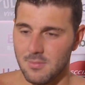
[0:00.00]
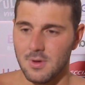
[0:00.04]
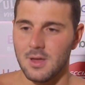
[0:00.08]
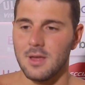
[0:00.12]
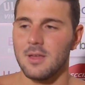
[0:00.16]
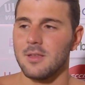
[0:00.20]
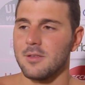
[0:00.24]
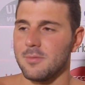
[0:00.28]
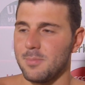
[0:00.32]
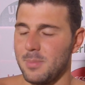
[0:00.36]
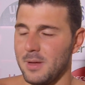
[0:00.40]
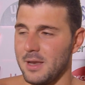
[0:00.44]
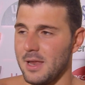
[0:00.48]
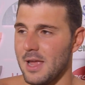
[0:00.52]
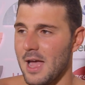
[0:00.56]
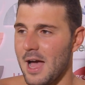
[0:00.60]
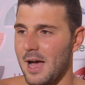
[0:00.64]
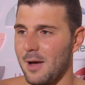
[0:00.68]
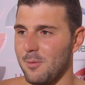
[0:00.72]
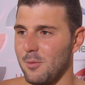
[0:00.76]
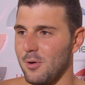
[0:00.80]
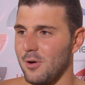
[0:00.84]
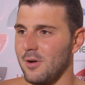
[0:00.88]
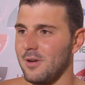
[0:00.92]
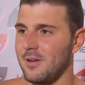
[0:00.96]

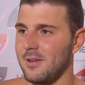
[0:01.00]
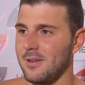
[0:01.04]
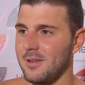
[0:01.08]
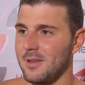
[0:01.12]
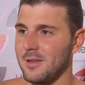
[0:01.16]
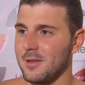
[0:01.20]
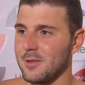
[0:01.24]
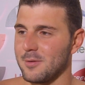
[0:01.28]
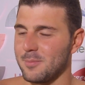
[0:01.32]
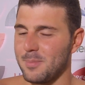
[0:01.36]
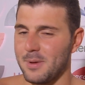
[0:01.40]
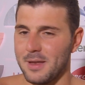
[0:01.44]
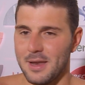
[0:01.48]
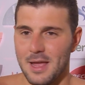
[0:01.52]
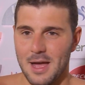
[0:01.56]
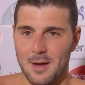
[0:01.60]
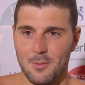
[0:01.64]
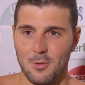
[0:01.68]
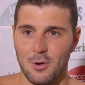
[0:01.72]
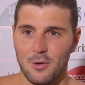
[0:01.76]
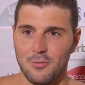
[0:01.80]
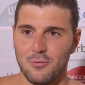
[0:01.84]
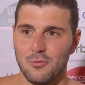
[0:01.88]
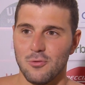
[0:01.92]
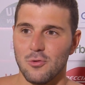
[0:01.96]
Speriamo,
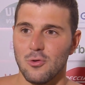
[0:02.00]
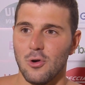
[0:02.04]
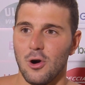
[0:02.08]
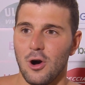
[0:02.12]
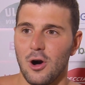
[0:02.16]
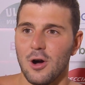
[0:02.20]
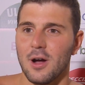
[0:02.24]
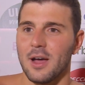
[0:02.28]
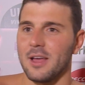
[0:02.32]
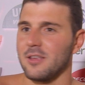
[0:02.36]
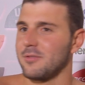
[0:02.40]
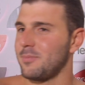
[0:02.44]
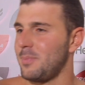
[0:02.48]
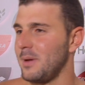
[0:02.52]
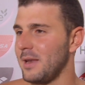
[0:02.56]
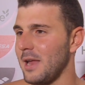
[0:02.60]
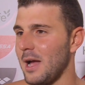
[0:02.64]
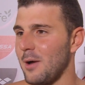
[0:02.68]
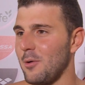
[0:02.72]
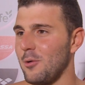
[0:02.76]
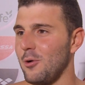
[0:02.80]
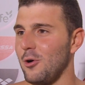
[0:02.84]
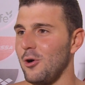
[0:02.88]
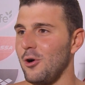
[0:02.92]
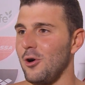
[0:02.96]
speriamo a Fukuoka e
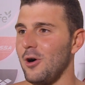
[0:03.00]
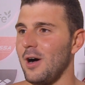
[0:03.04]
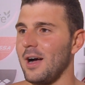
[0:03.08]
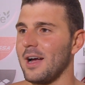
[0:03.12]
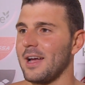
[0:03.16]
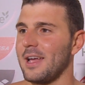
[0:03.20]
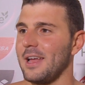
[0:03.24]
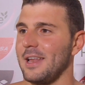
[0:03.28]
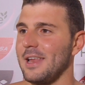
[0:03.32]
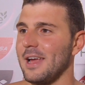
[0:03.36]
speriamo anche